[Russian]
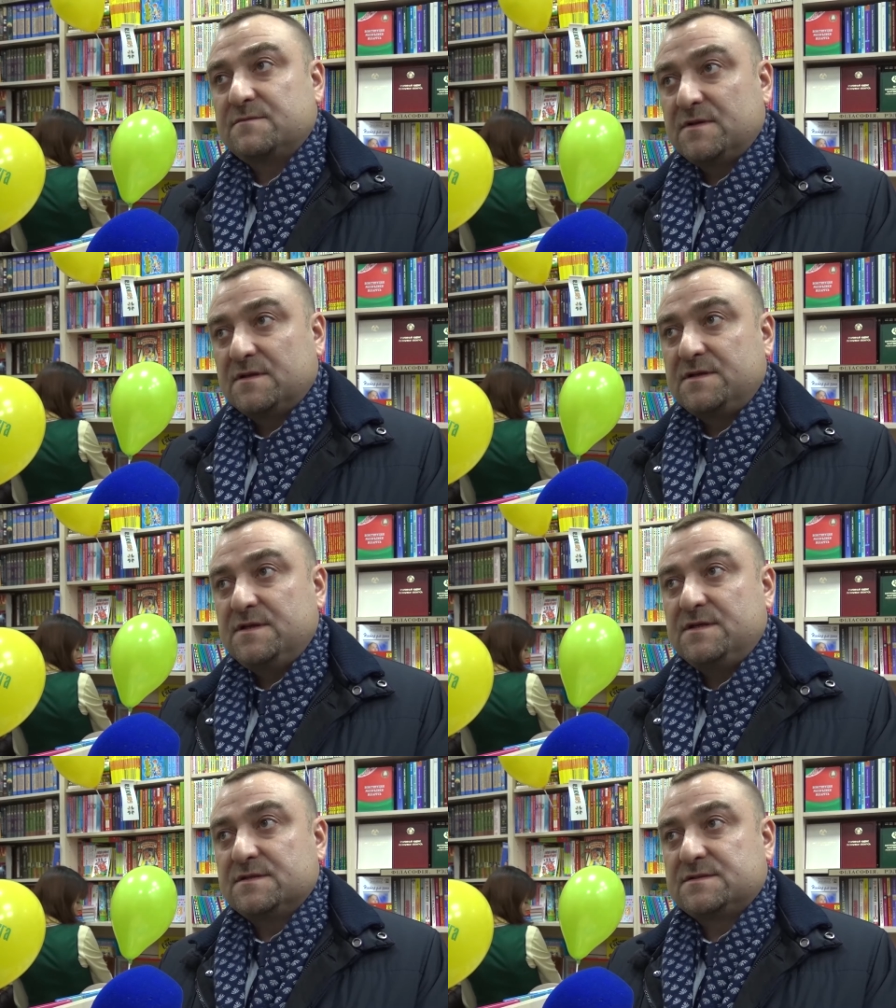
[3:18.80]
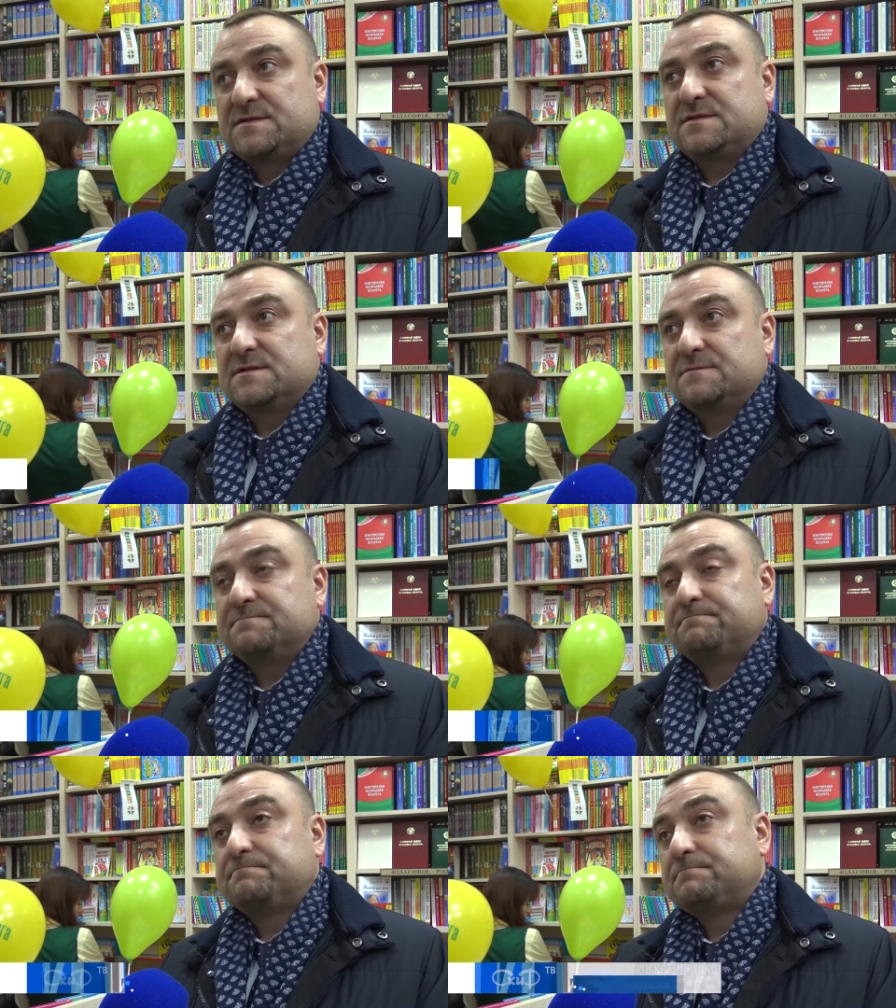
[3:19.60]
Белкниги с э,
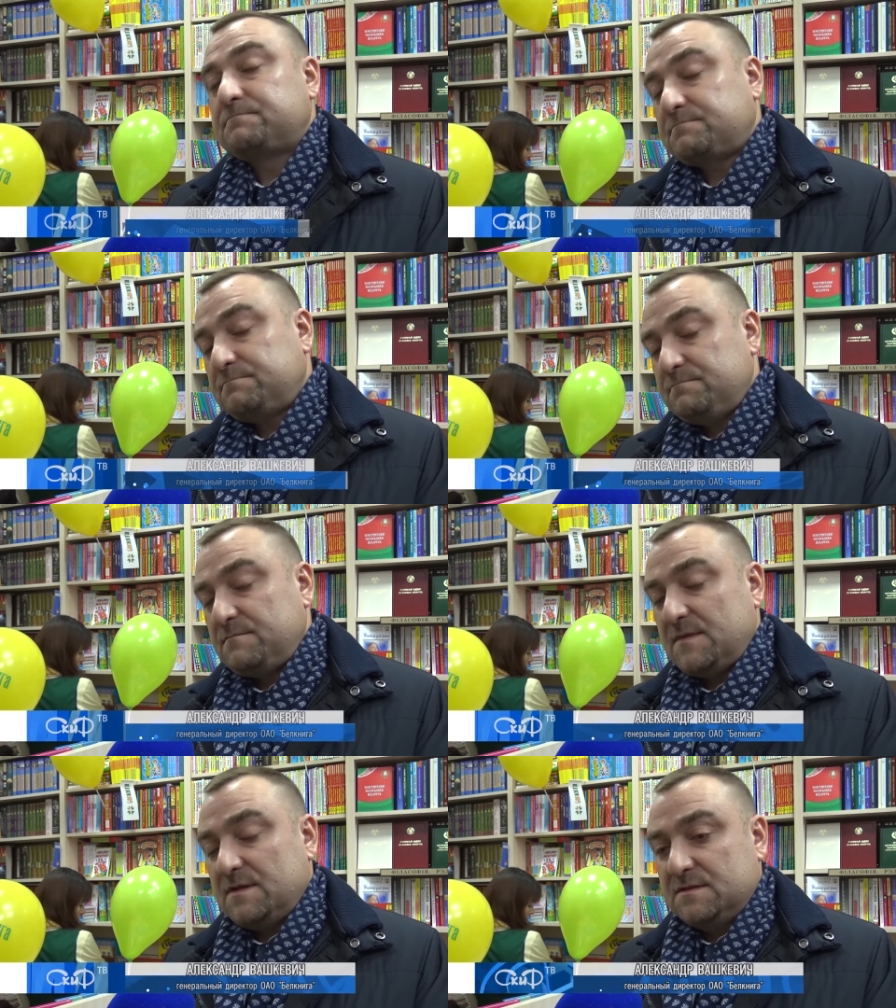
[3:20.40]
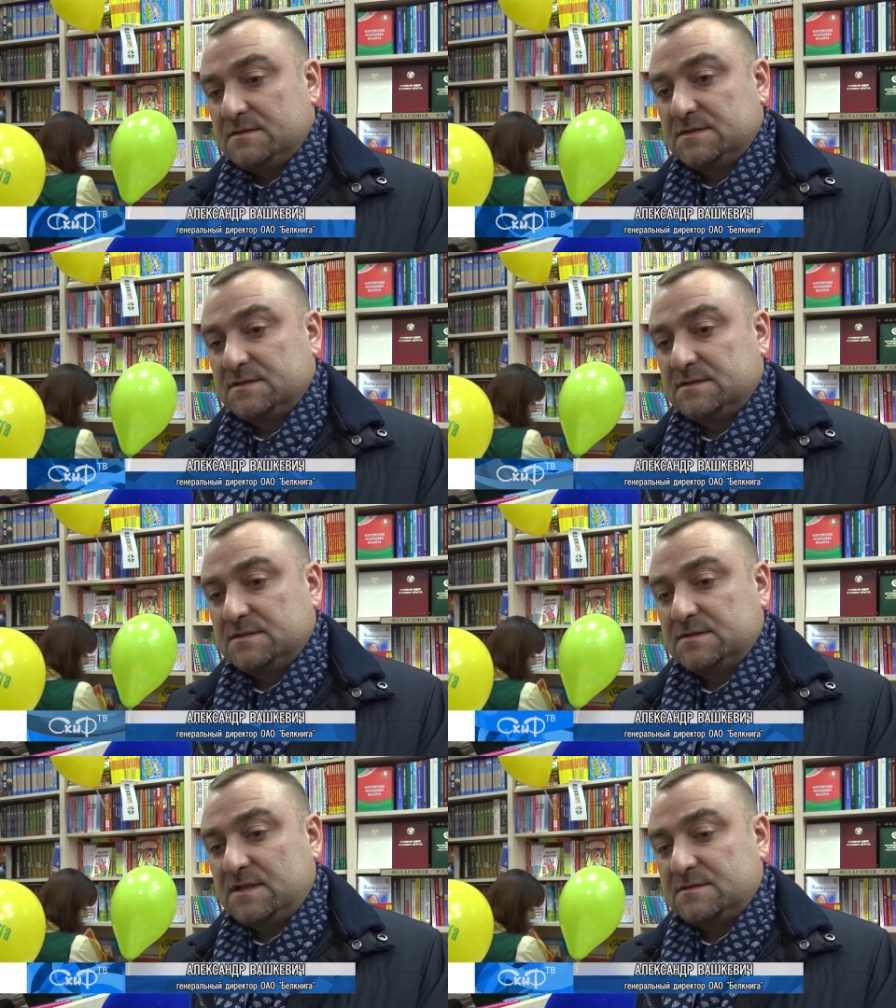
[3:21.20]

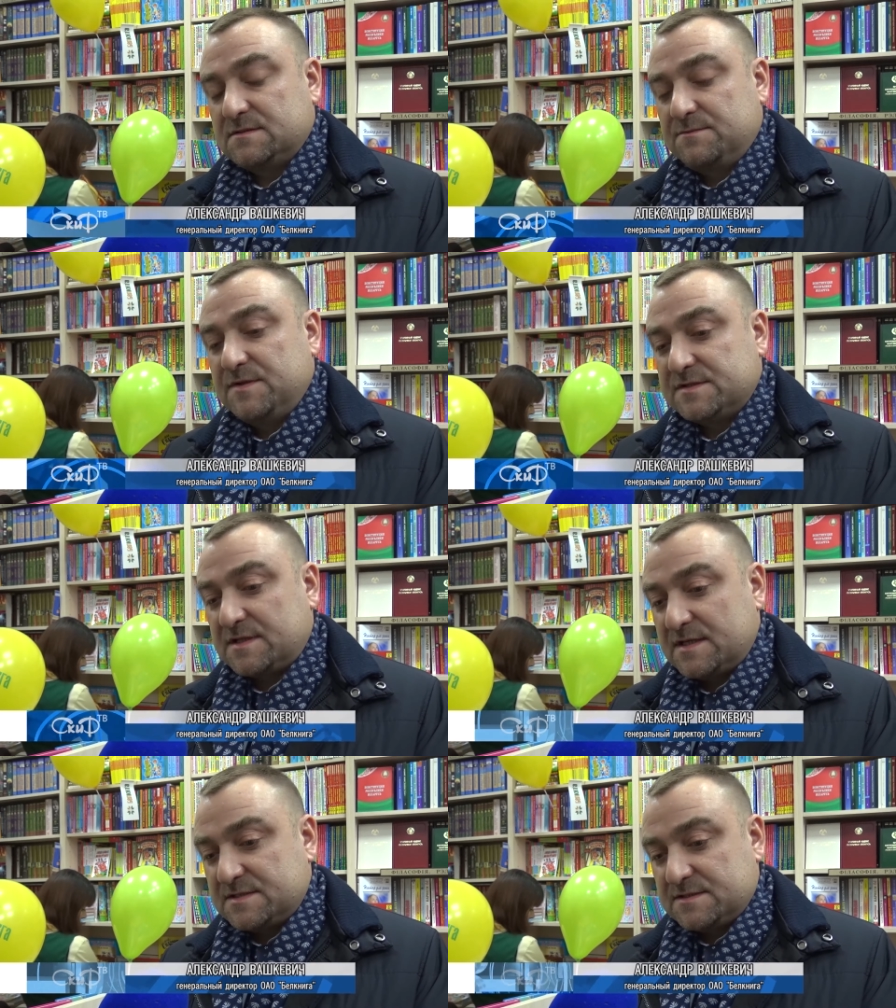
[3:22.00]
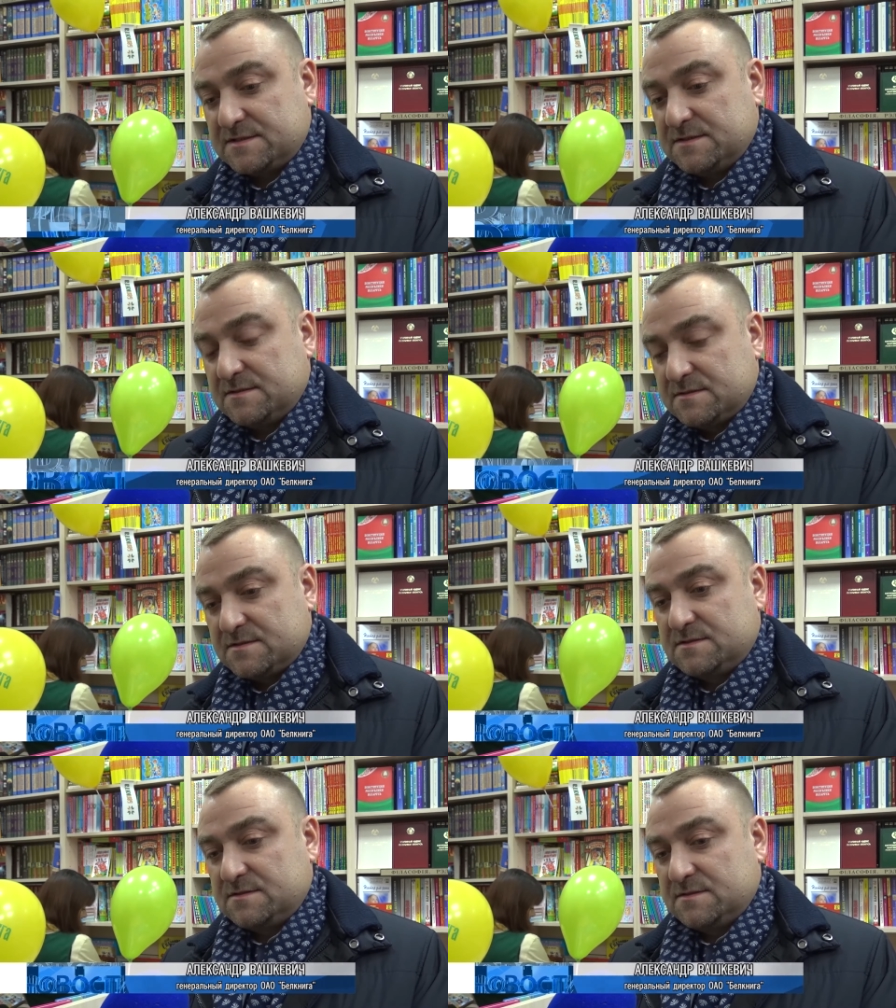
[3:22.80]
э, администрацией
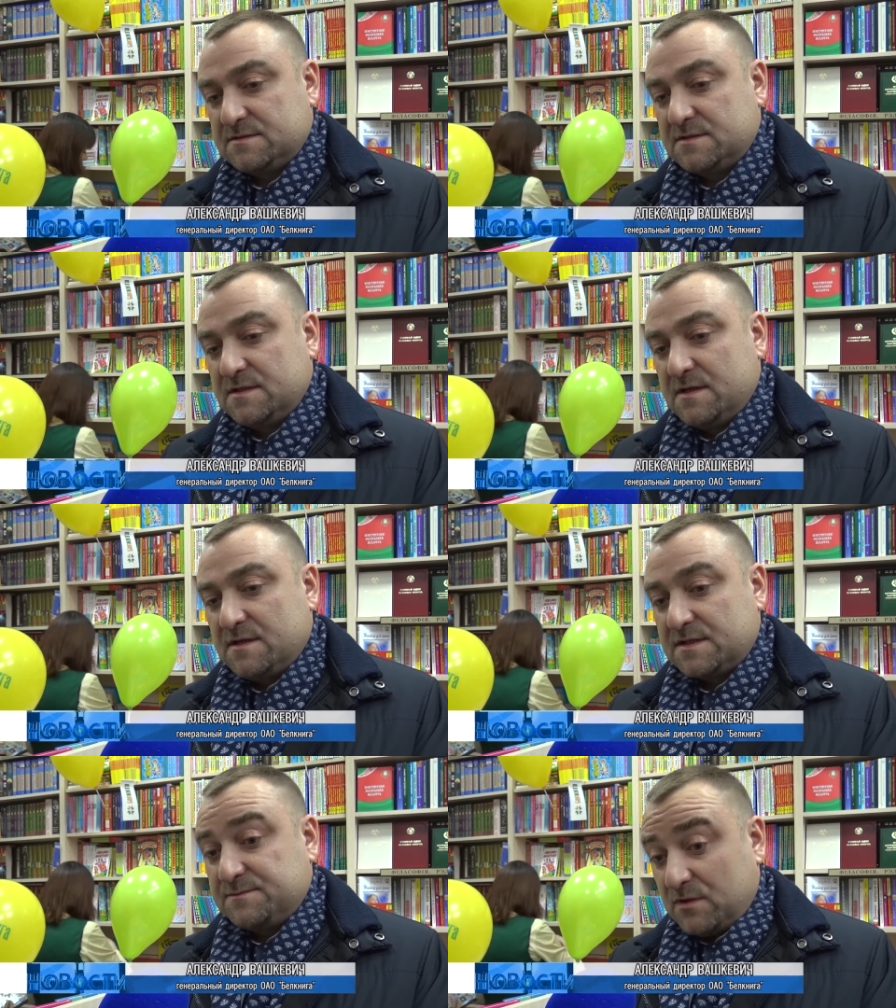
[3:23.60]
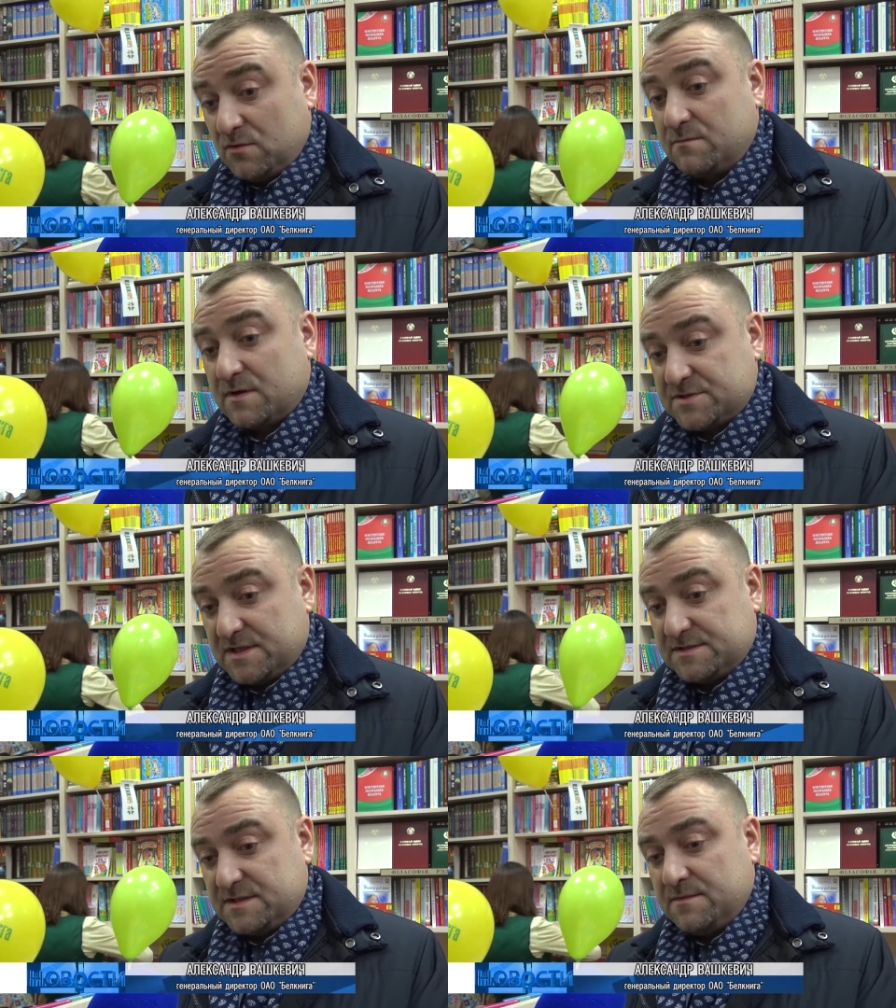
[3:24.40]
с райисполком
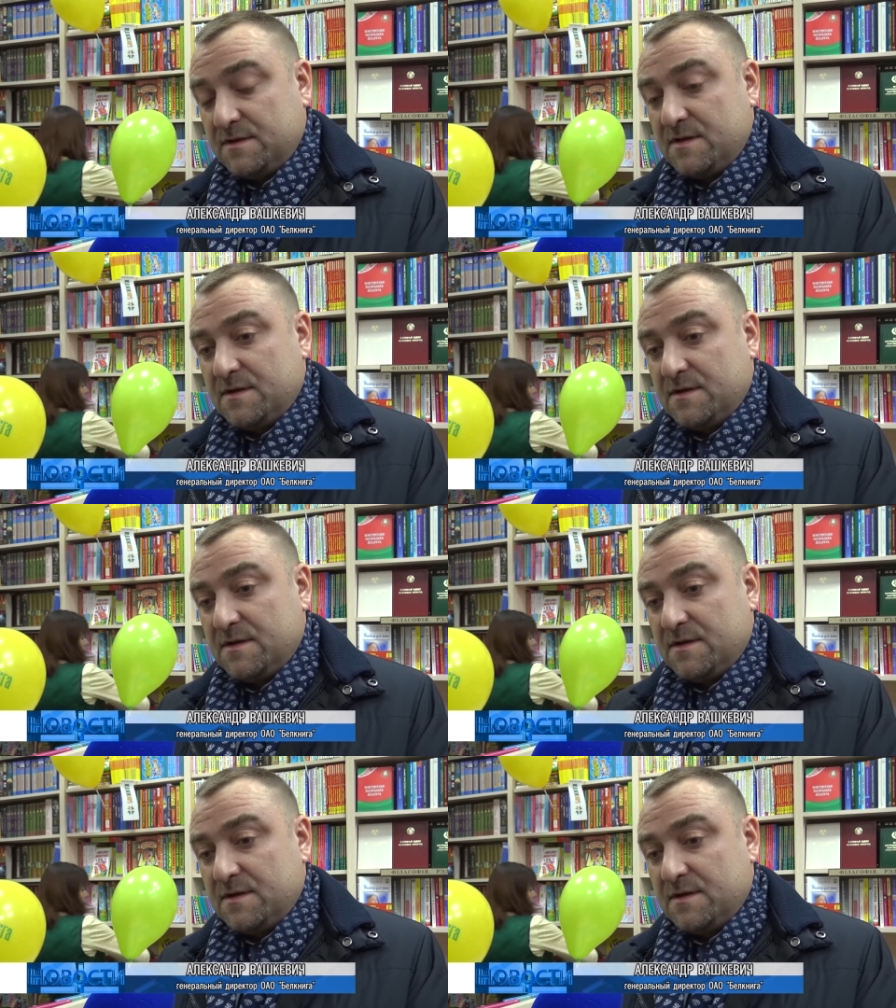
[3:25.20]
Маршанским.